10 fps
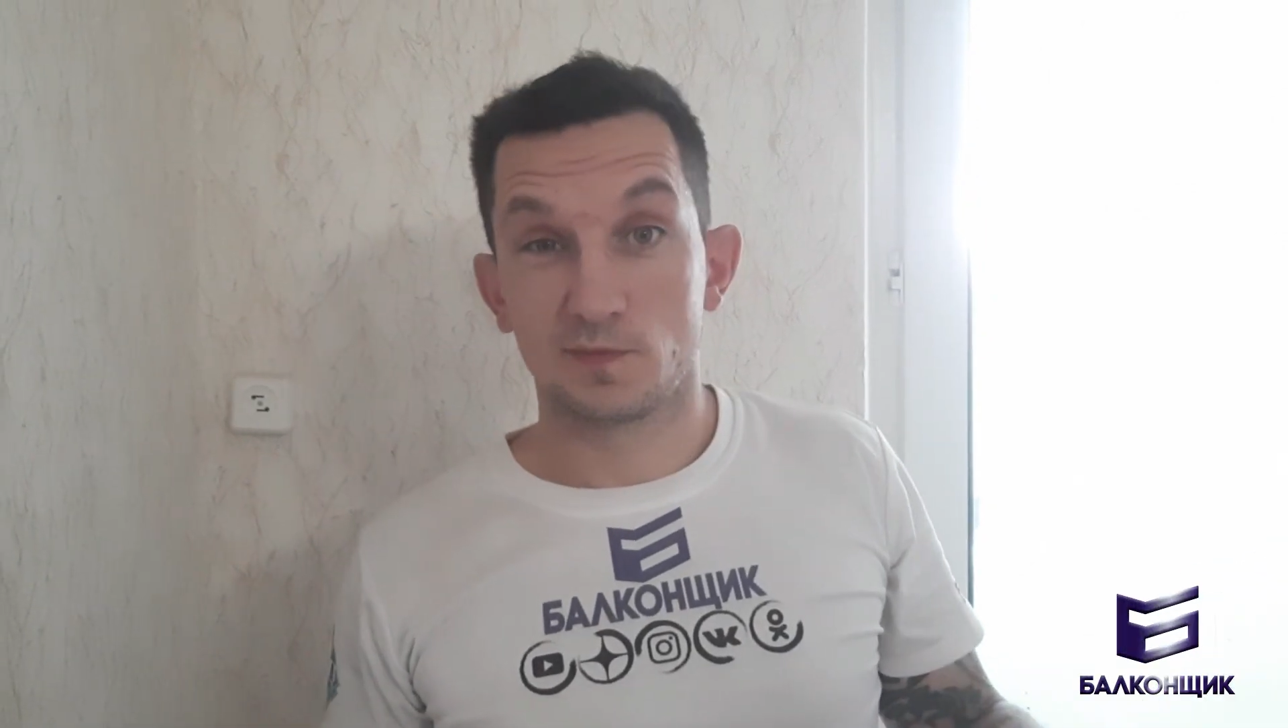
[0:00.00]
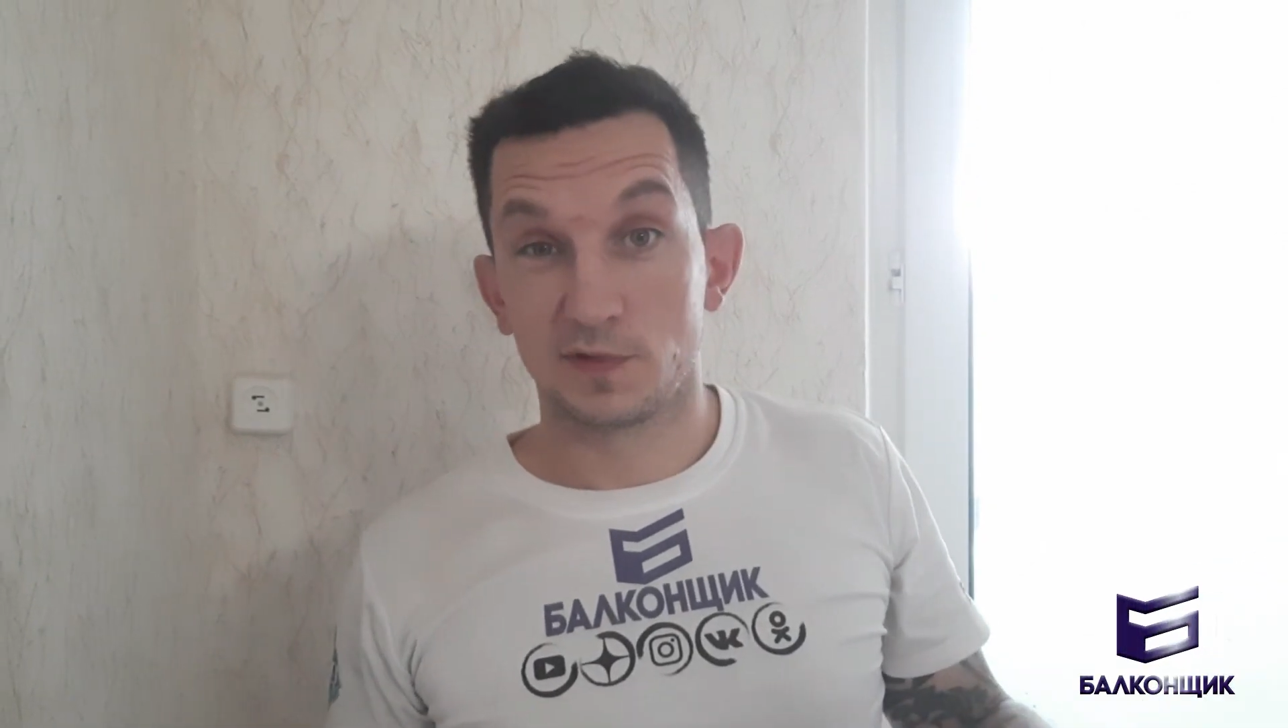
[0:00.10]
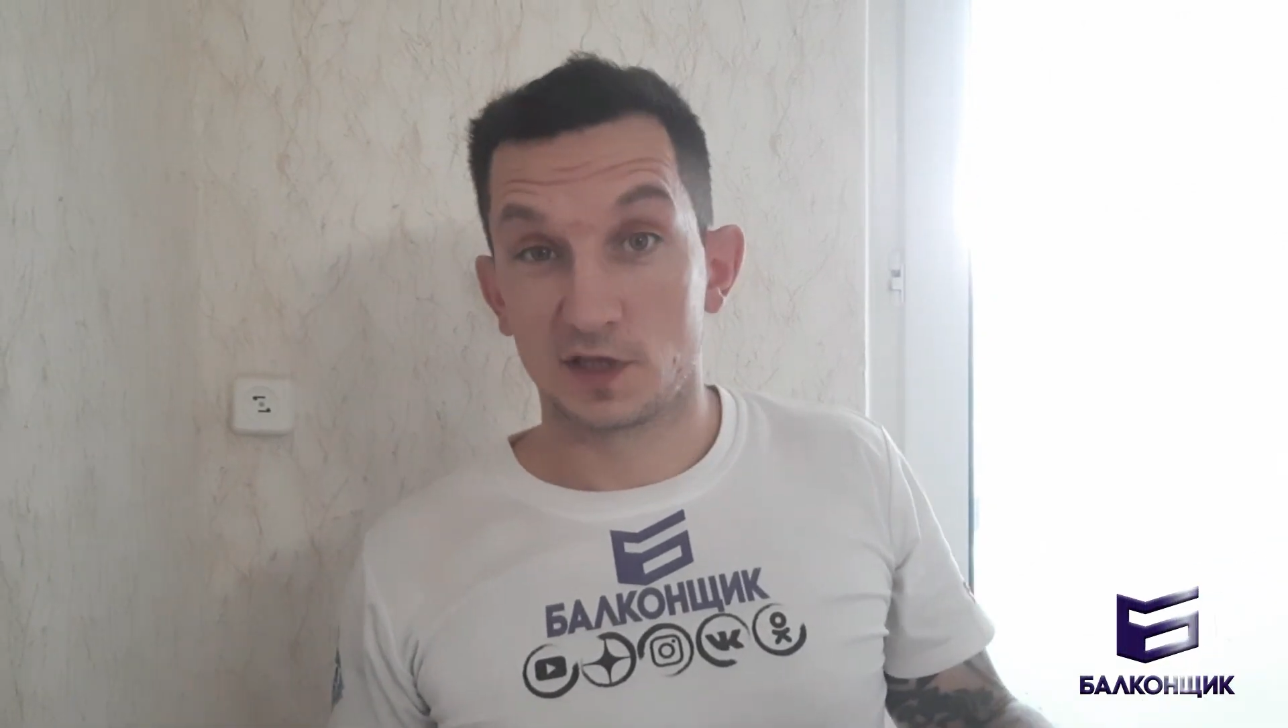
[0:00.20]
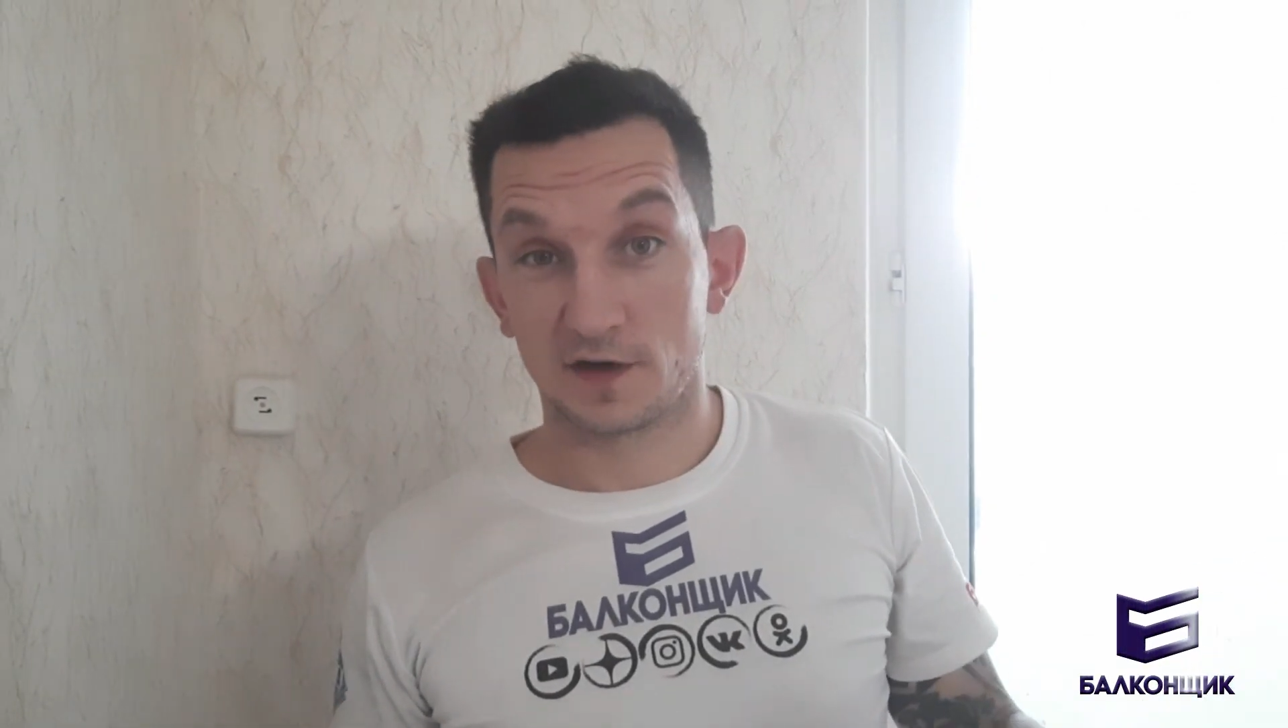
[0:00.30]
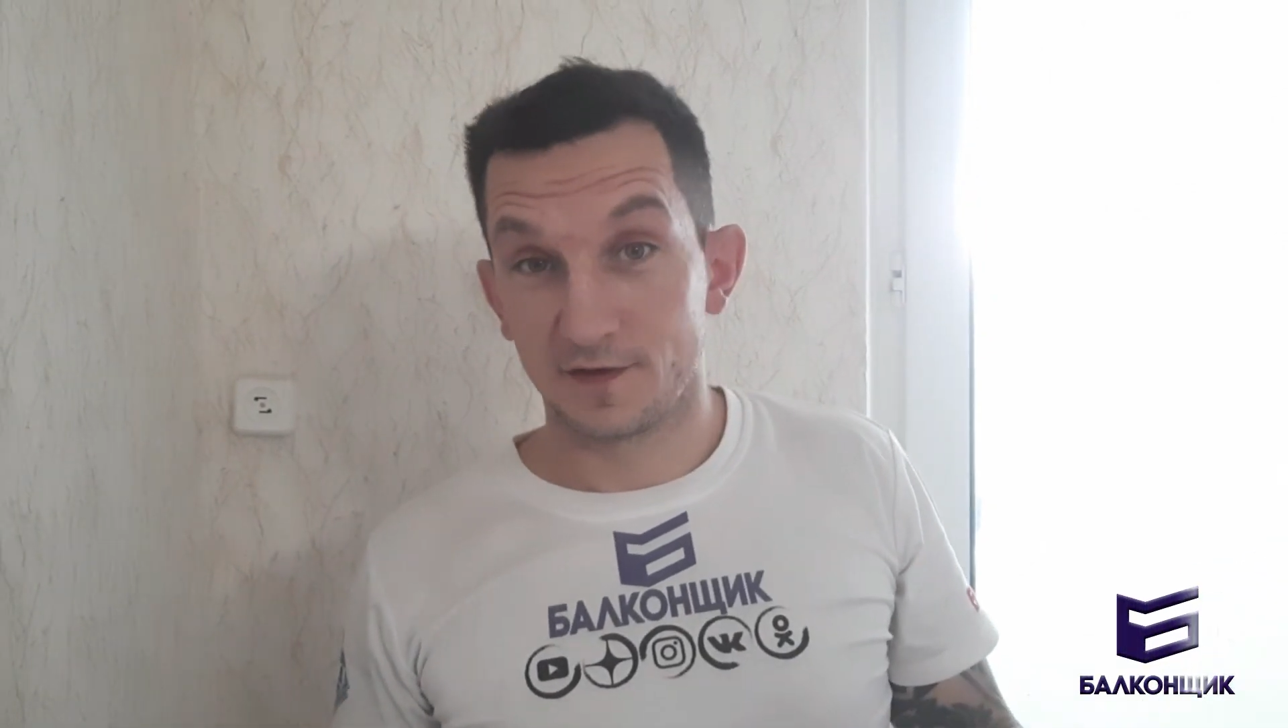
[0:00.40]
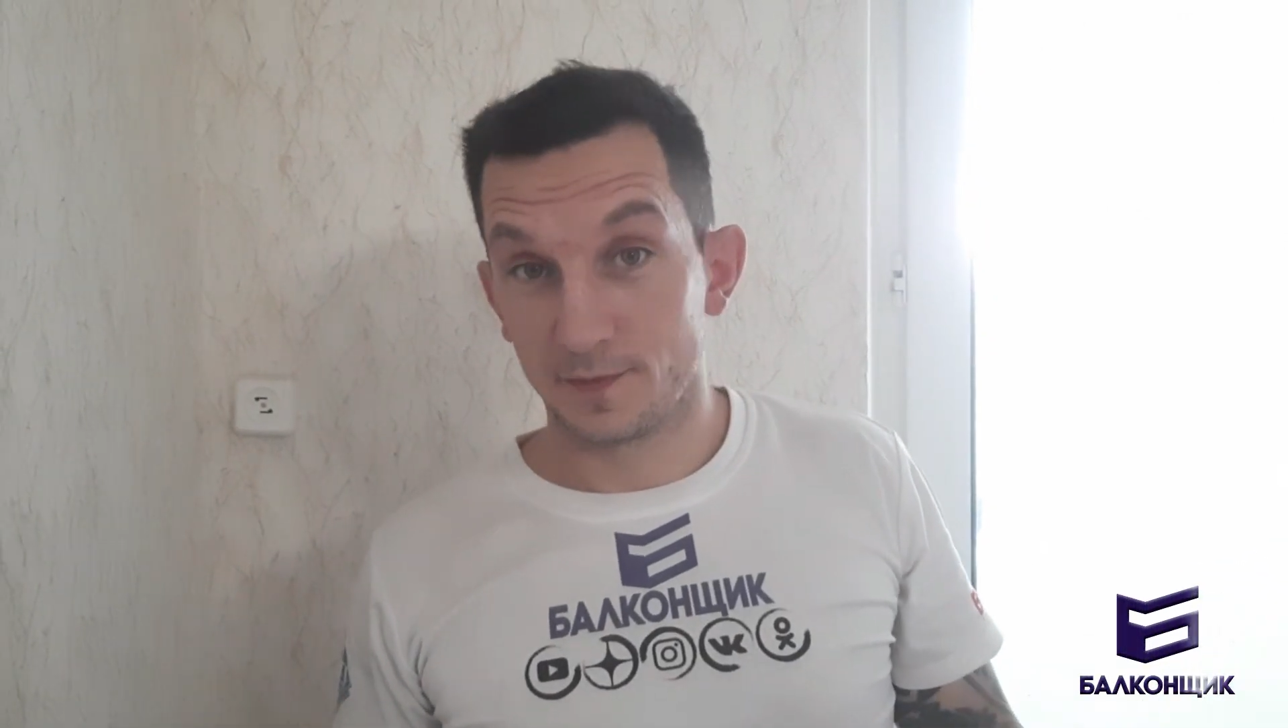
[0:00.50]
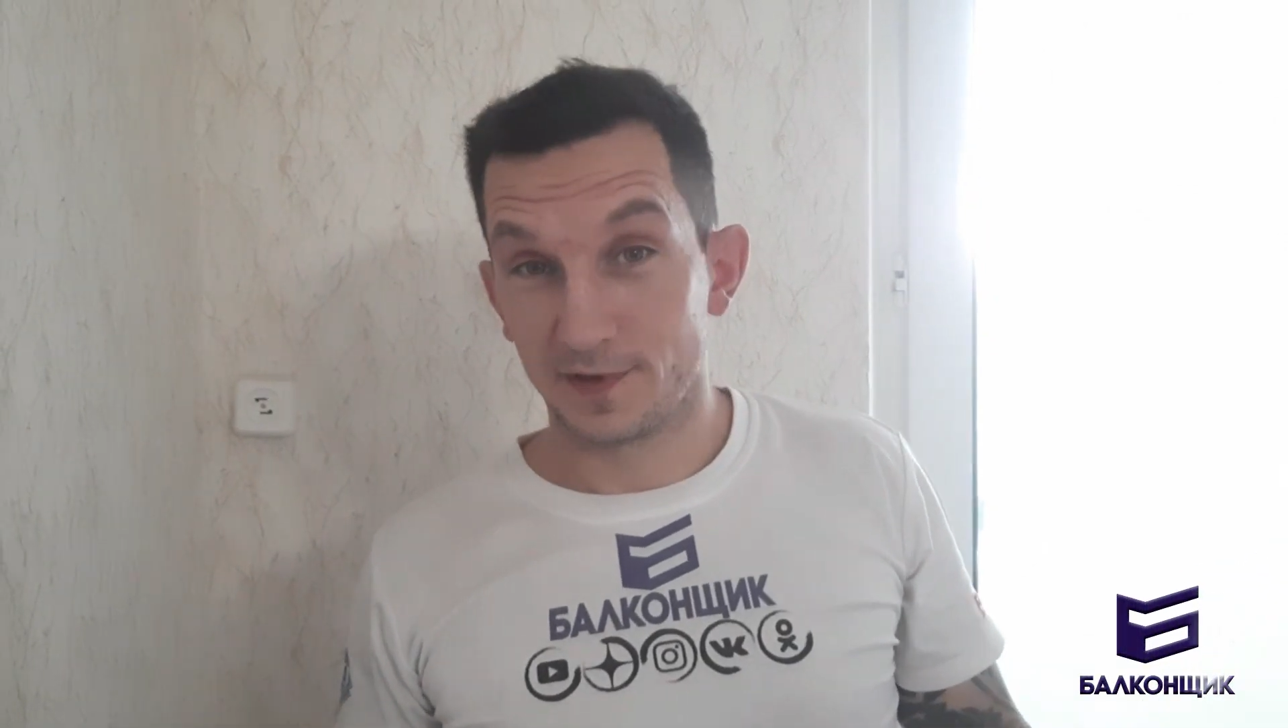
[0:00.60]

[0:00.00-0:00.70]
бытовым